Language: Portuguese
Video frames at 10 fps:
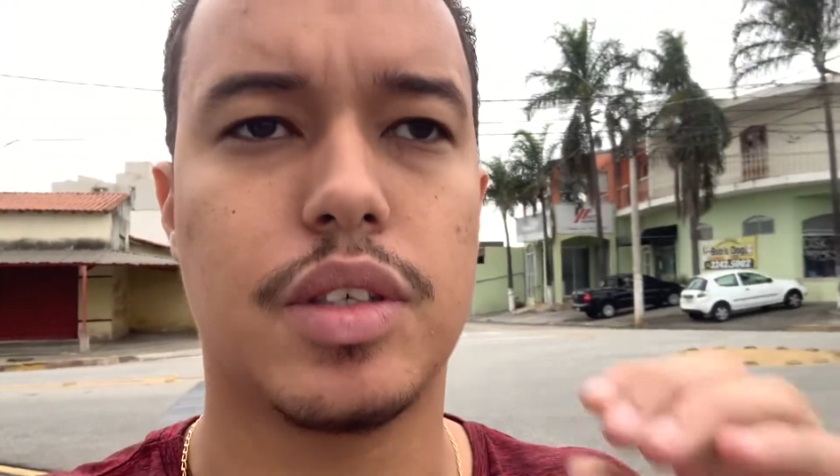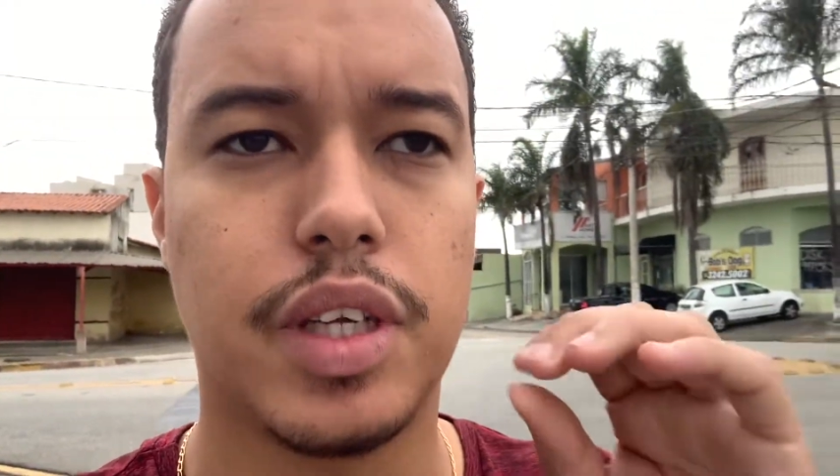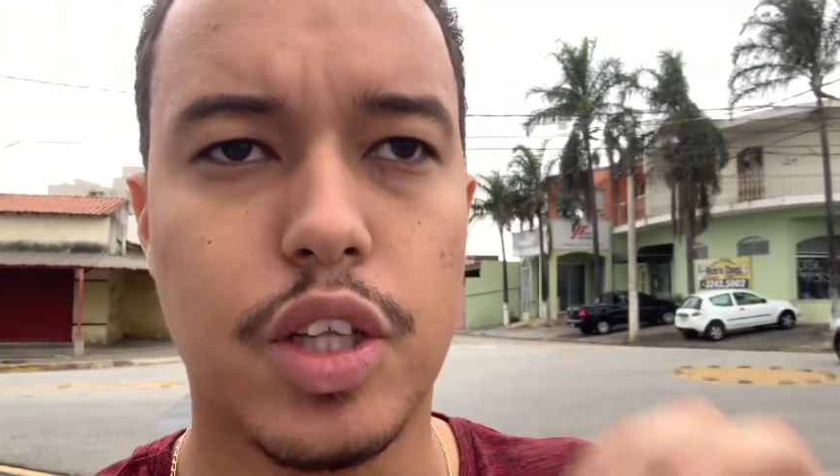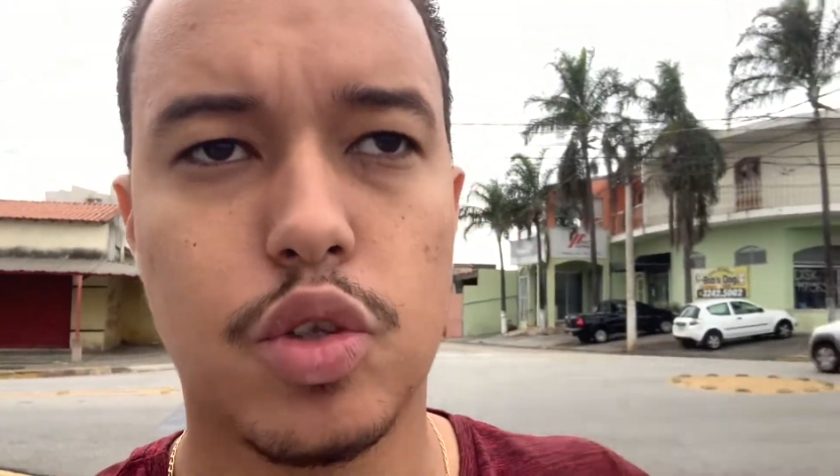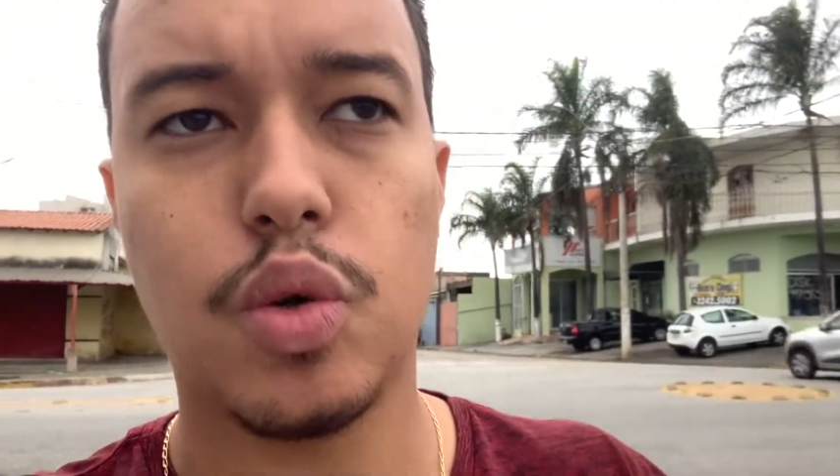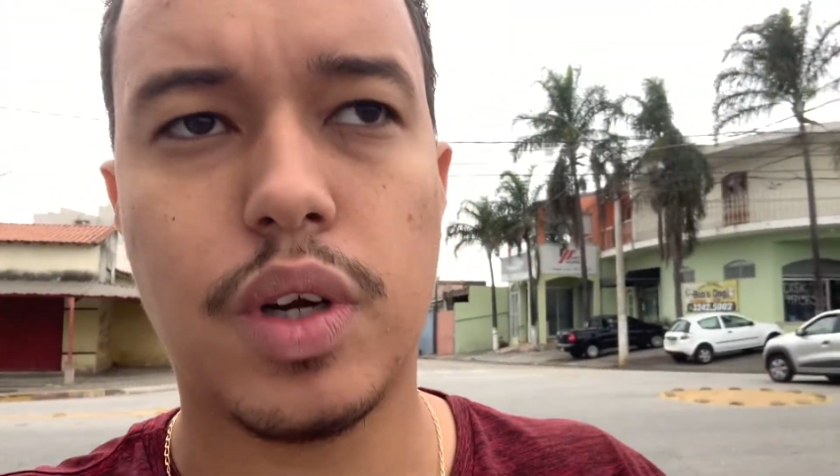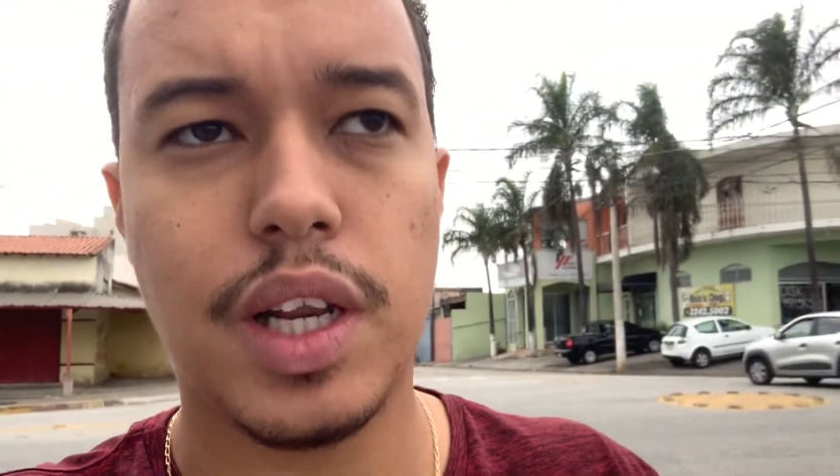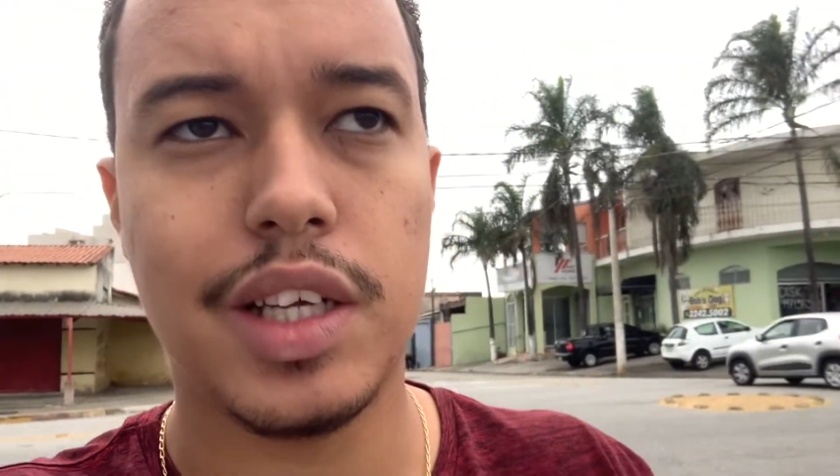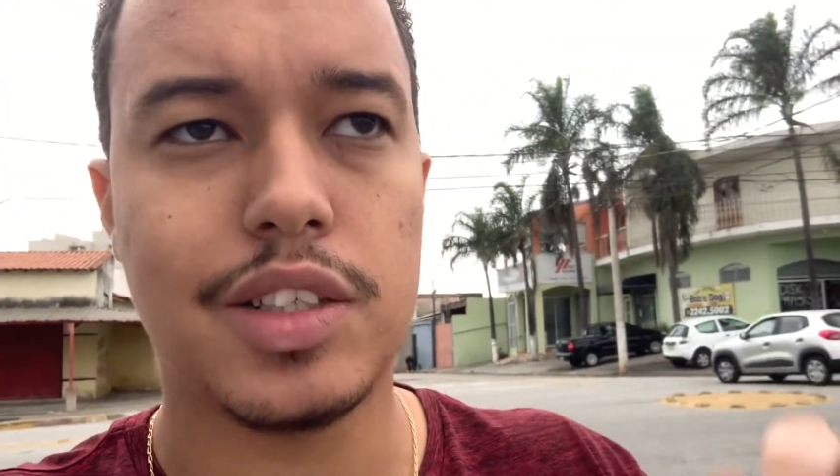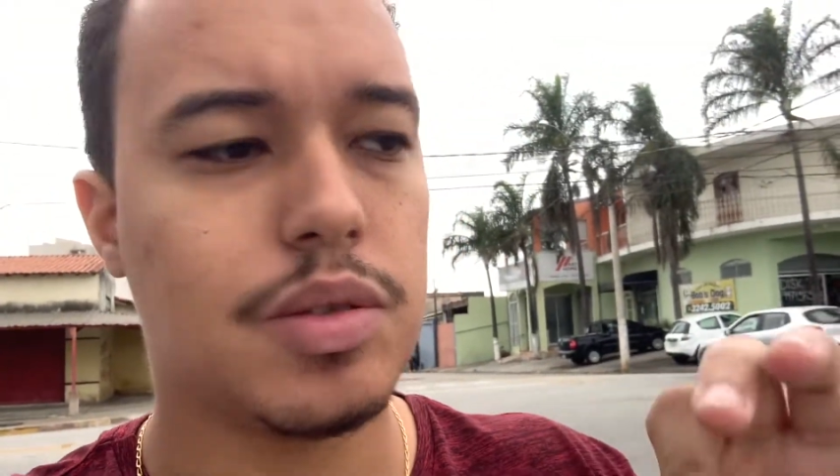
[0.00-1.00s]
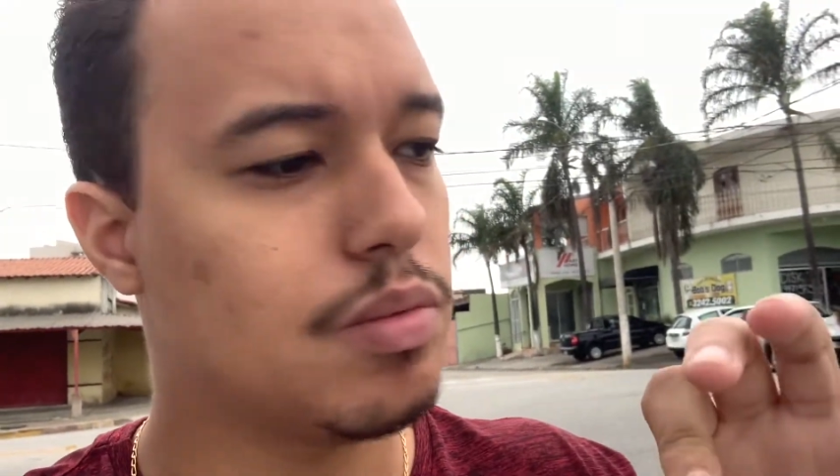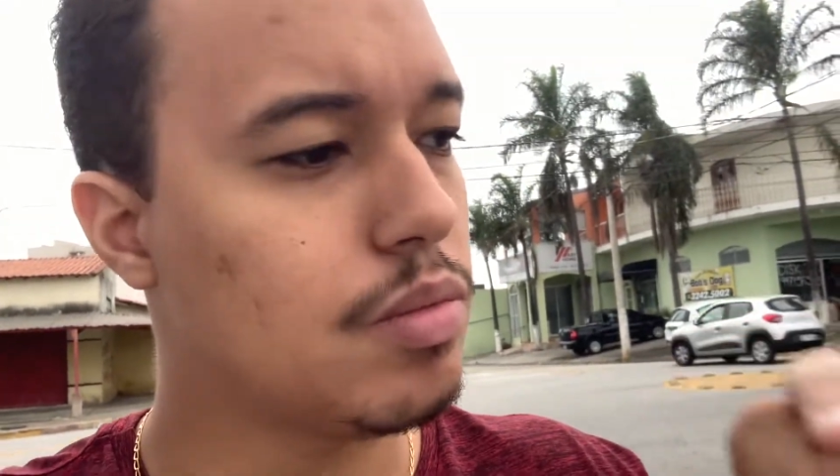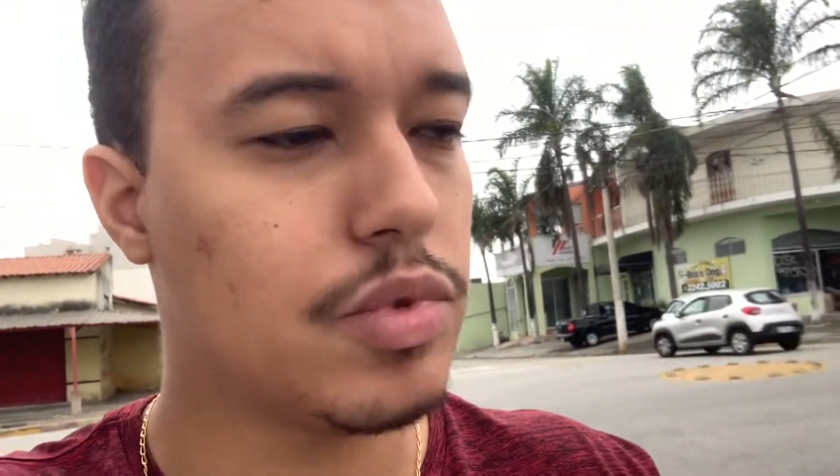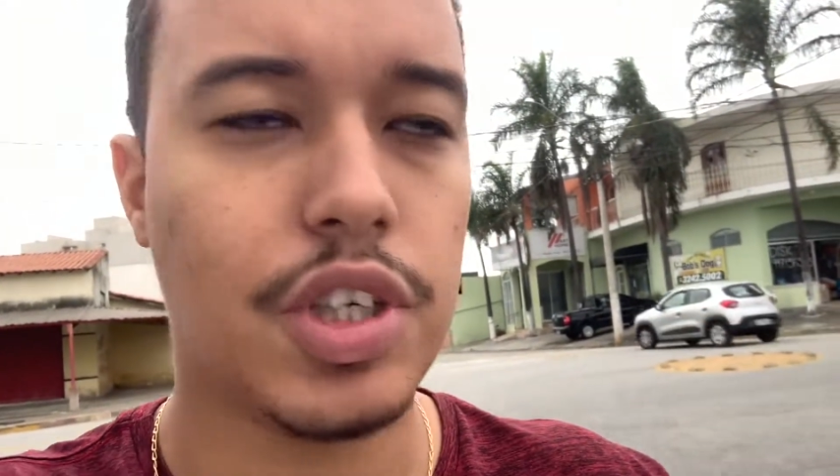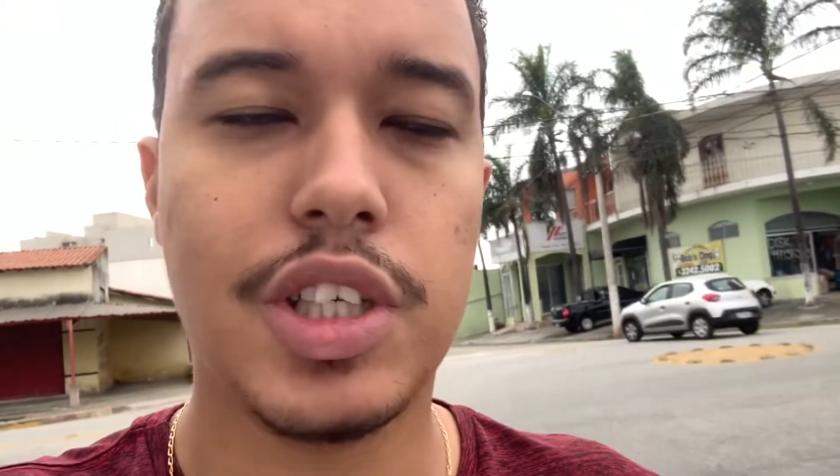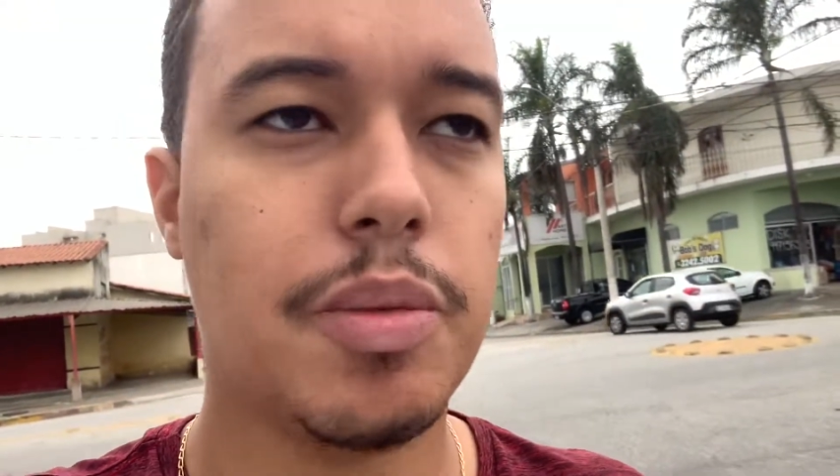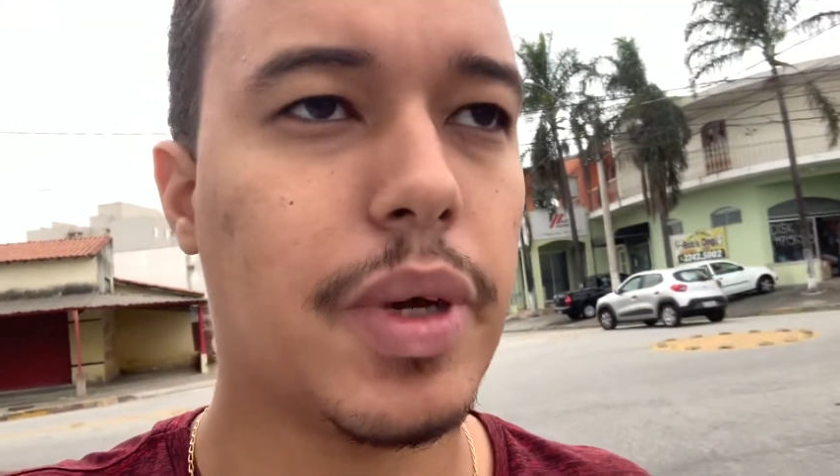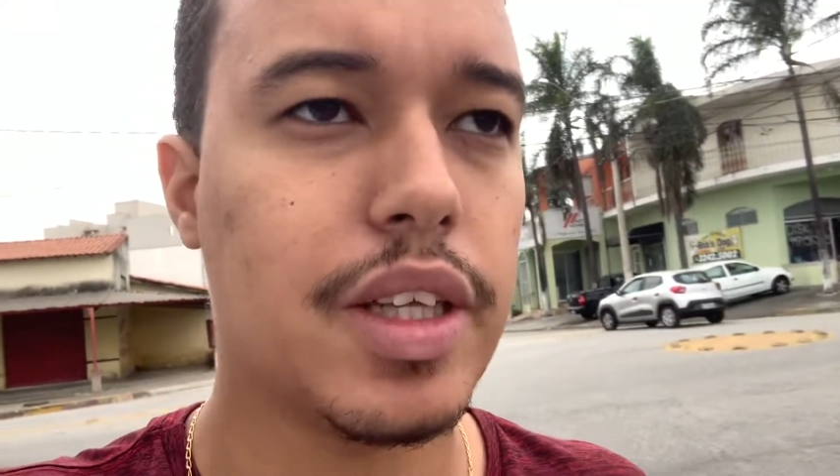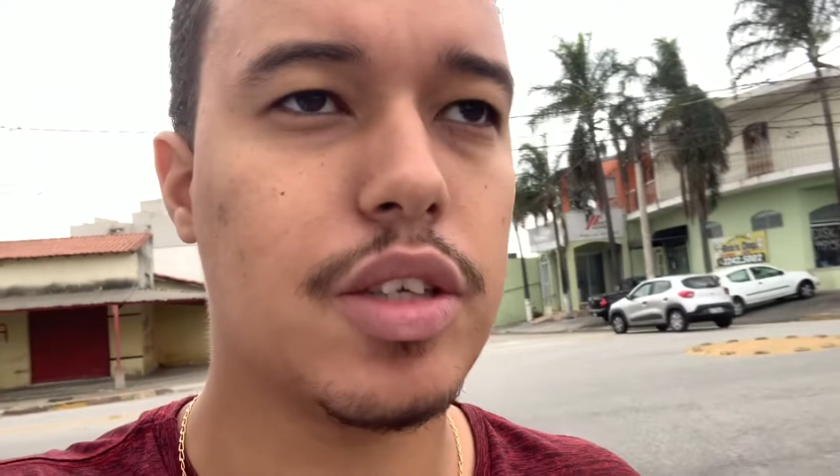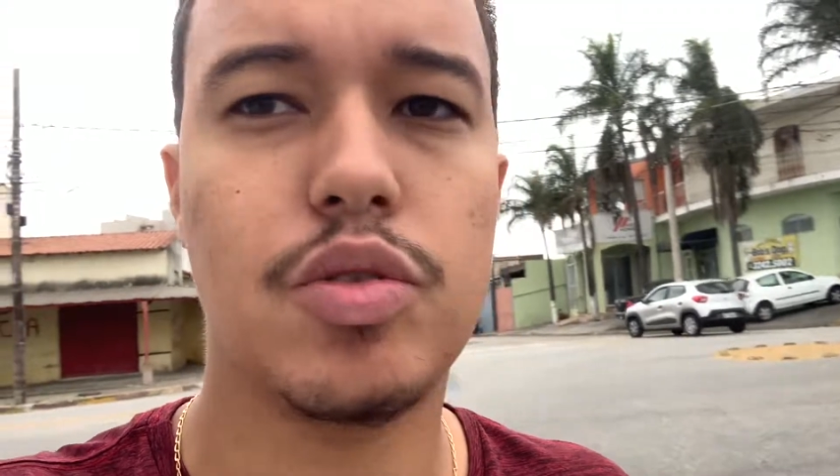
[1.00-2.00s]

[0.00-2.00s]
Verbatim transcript: Entrou o cliente, ticket médio